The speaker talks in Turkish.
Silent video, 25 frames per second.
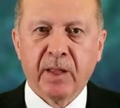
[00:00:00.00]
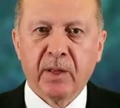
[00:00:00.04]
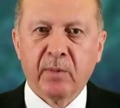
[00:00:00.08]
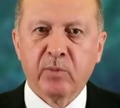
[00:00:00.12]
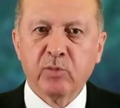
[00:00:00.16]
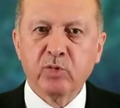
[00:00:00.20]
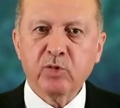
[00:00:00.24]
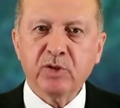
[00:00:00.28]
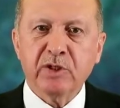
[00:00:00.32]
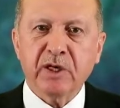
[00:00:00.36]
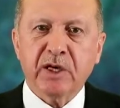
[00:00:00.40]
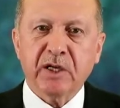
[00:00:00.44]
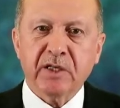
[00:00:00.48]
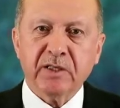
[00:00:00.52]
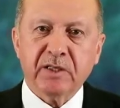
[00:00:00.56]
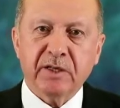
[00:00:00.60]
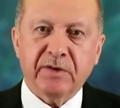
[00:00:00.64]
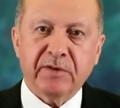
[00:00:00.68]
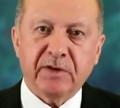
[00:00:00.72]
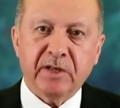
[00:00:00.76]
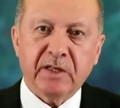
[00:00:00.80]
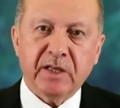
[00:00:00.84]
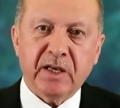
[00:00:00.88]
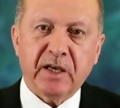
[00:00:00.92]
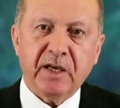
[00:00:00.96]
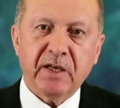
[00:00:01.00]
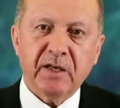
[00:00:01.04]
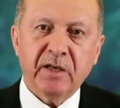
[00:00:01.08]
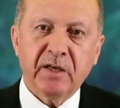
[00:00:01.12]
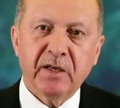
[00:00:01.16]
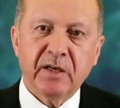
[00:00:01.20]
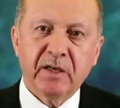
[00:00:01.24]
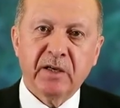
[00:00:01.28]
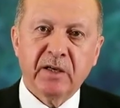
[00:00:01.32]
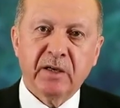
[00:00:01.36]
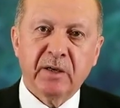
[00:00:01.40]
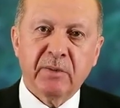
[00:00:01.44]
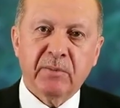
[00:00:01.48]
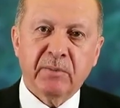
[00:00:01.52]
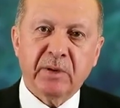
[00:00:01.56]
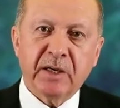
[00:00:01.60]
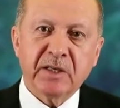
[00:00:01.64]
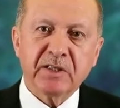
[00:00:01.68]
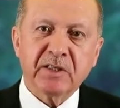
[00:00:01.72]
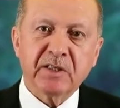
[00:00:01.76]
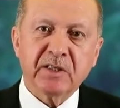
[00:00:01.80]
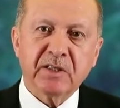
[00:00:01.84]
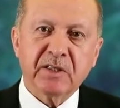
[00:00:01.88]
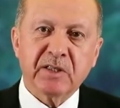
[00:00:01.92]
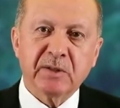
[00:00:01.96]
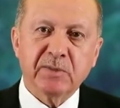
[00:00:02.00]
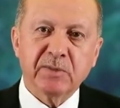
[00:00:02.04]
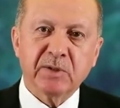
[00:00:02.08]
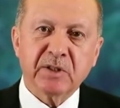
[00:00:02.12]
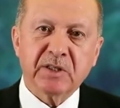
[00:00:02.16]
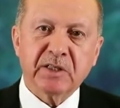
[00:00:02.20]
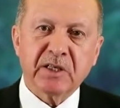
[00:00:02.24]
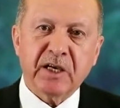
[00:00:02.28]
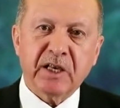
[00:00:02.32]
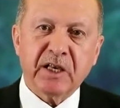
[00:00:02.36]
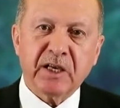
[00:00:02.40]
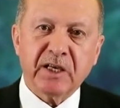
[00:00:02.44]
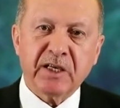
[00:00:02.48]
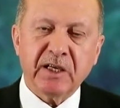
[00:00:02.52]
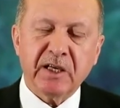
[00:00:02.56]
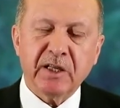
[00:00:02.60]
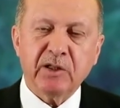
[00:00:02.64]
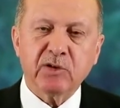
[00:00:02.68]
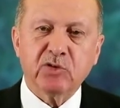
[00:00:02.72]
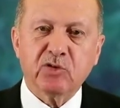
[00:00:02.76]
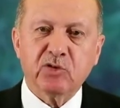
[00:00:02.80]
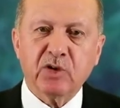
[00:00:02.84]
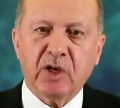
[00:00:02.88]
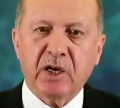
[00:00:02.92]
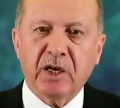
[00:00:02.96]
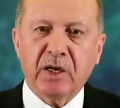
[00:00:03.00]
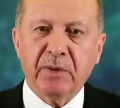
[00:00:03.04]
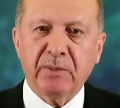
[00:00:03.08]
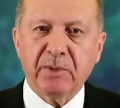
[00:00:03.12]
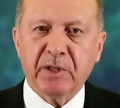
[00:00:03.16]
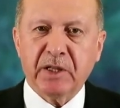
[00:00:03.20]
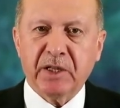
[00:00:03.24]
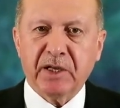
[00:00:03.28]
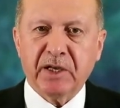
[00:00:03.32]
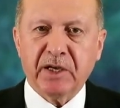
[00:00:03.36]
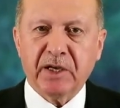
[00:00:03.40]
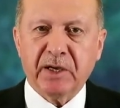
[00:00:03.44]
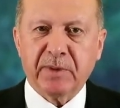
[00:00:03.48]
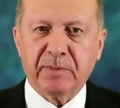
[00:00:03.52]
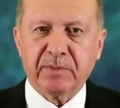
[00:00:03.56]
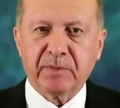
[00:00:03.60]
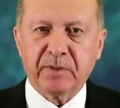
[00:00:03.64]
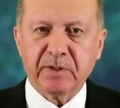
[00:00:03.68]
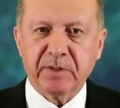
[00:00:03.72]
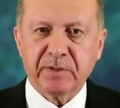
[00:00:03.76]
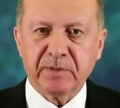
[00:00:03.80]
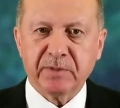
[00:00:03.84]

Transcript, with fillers: Bu çerçevede meclisimiz gereken düzenlemeleri yaptı.